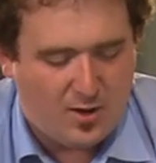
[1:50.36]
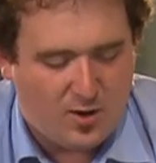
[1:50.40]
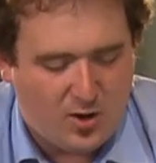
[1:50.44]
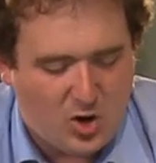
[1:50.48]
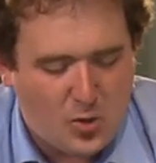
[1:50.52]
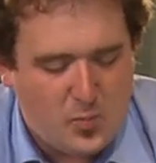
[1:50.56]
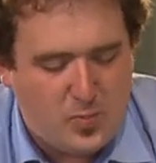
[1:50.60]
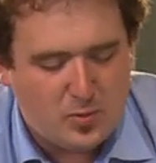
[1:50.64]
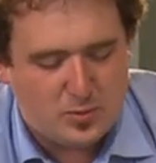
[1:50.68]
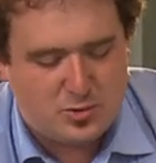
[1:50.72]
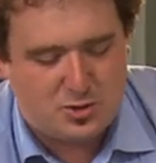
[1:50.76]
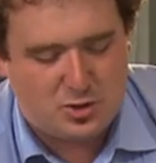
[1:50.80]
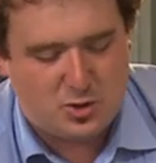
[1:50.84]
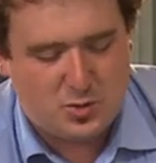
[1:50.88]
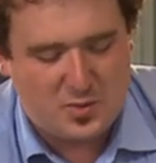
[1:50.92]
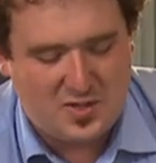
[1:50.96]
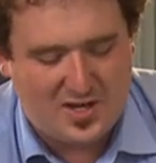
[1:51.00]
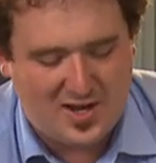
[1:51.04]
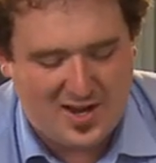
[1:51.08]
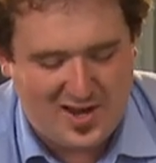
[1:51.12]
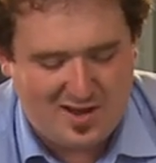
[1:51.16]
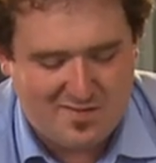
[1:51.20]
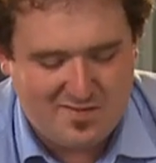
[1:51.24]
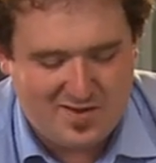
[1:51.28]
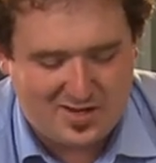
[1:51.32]
On poursuit
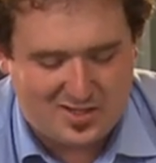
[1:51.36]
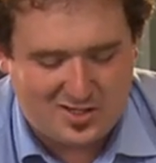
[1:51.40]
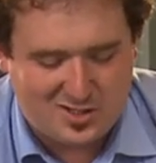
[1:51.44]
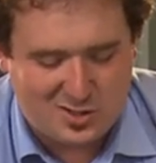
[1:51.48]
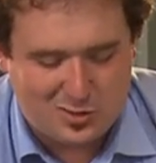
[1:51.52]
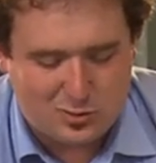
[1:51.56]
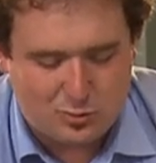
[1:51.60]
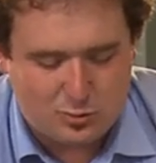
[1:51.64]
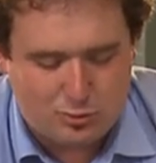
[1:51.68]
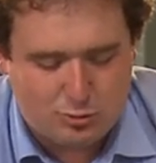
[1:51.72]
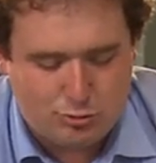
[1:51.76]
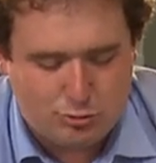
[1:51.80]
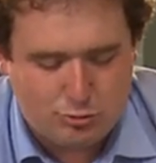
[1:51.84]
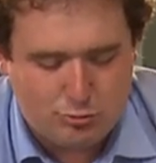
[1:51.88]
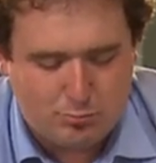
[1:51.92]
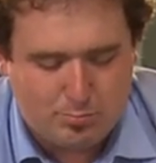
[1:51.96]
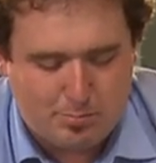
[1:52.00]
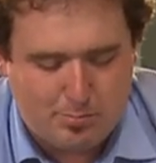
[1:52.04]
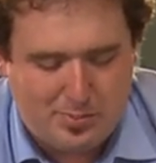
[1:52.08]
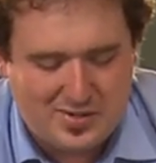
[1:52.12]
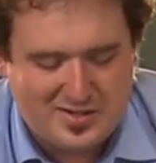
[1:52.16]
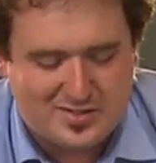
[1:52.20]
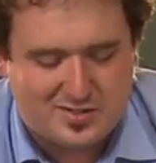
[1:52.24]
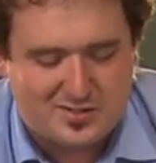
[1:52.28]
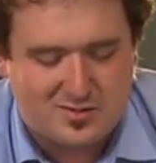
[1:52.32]
avec du
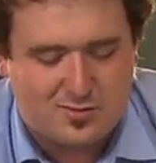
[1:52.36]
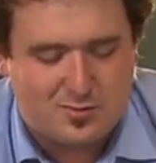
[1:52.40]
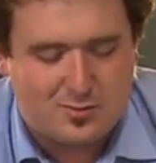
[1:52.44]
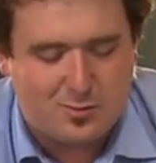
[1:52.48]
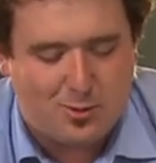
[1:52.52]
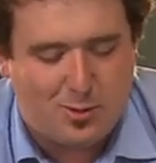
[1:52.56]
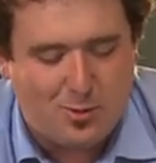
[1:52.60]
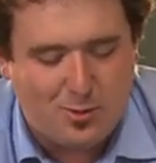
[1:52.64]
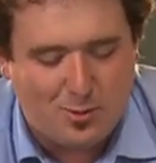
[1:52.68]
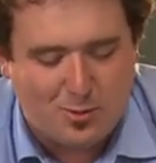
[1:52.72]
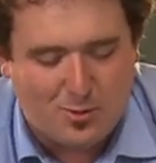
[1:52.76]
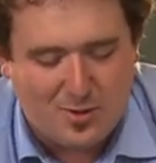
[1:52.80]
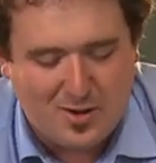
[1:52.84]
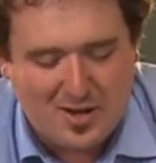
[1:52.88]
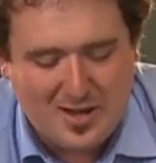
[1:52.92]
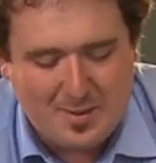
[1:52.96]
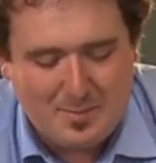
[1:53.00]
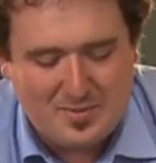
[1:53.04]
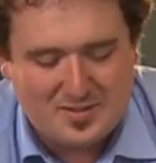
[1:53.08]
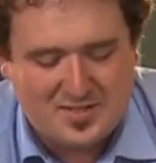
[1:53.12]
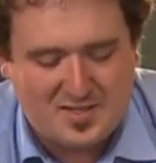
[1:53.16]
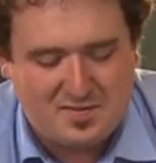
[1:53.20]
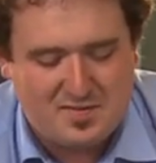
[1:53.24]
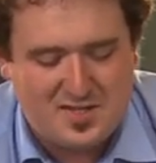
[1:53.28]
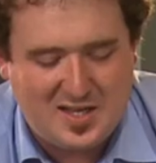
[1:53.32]
pesto,
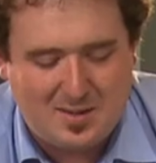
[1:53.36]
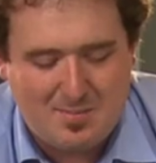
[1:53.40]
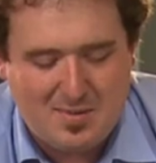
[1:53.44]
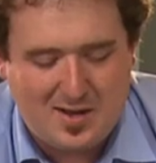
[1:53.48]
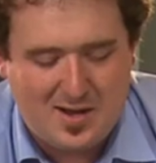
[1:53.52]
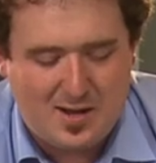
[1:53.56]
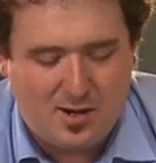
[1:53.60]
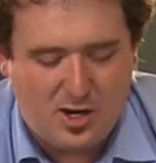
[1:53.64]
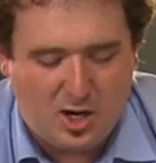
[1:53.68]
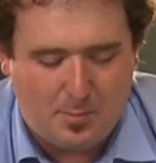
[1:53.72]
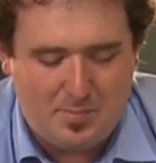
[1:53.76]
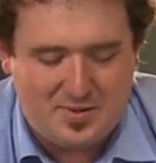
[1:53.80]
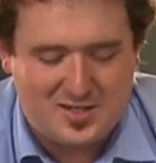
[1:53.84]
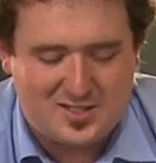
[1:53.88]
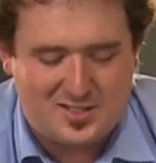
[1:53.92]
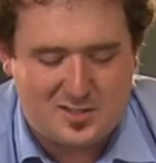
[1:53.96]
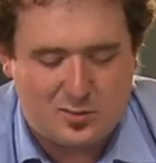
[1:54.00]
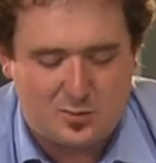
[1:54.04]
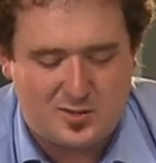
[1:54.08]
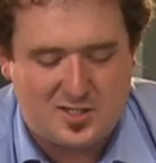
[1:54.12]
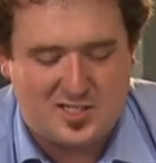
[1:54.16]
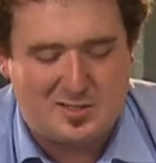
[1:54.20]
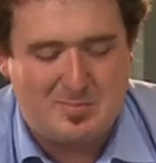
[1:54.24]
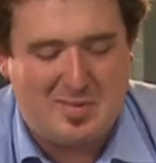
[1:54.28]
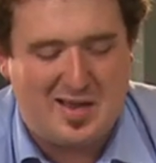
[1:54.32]
parce qu'évidemment, le pesto,
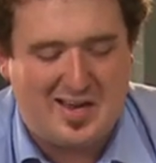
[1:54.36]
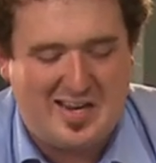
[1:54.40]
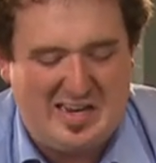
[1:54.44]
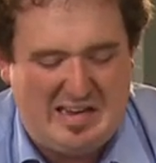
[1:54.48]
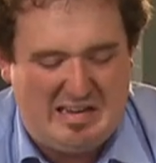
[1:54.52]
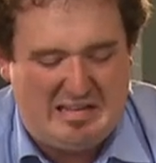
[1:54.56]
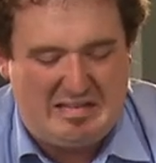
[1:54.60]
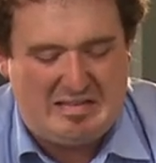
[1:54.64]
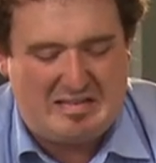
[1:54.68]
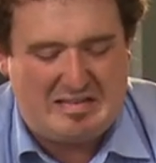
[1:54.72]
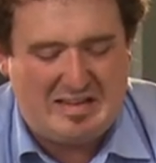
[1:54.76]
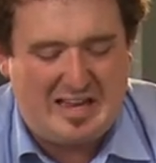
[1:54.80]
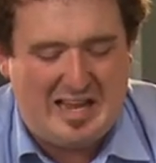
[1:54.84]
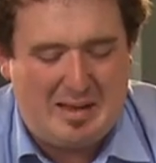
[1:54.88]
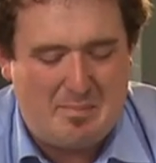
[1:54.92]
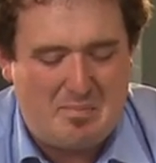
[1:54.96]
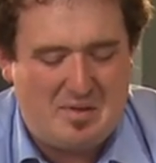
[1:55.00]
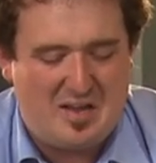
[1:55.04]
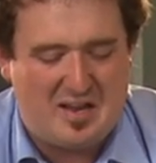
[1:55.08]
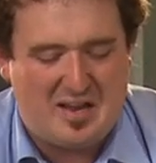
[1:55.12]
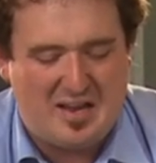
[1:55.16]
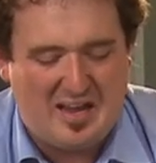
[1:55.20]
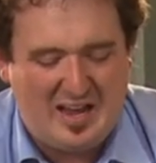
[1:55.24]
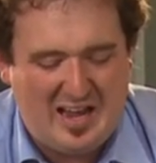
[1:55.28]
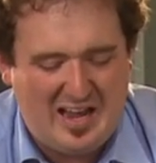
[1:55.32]
ça se marie très
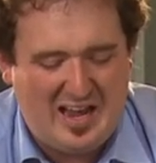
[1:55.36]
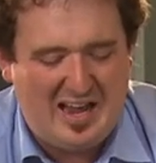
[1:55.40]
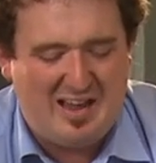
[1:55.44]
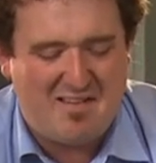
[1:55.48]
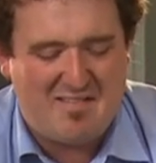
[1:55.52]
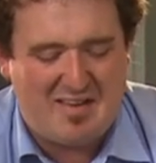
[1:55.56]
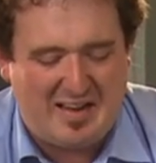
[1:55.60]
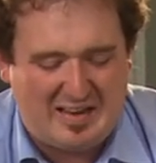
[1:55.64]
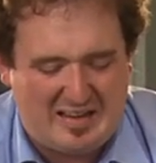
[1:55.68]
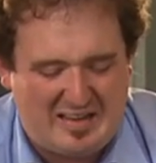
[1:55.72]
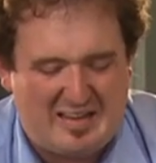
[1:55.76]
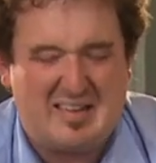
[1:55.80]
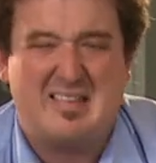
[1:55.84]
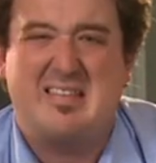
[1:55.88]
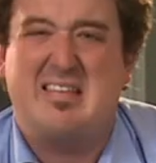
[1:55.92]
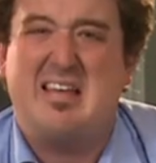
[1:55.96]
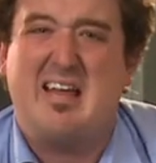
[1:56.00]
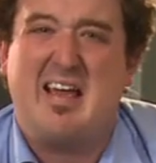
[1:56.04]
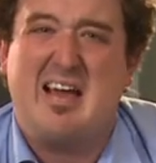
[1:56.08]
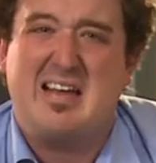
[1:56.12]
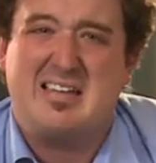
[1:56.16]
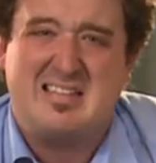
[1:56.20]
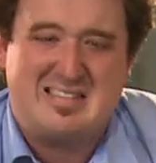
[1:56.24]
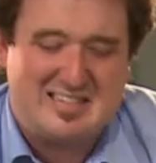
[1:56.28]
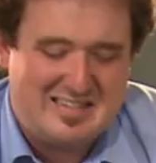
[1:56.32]
bien avec des
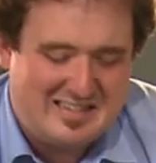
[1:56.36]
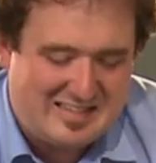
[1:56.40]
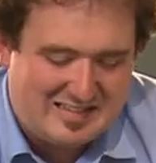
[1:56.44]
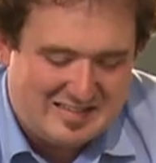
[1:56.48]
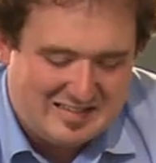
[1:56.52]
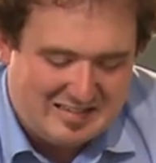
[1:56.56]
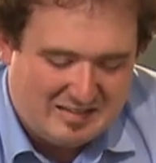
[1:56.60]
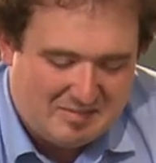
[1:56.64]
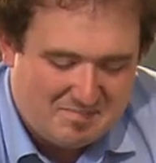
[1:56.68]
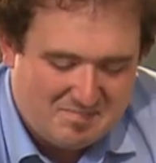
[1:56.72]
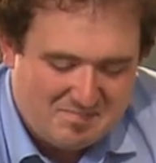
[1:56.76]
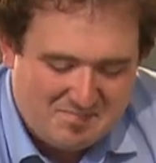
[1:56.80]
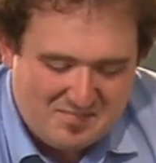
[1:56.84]
racines.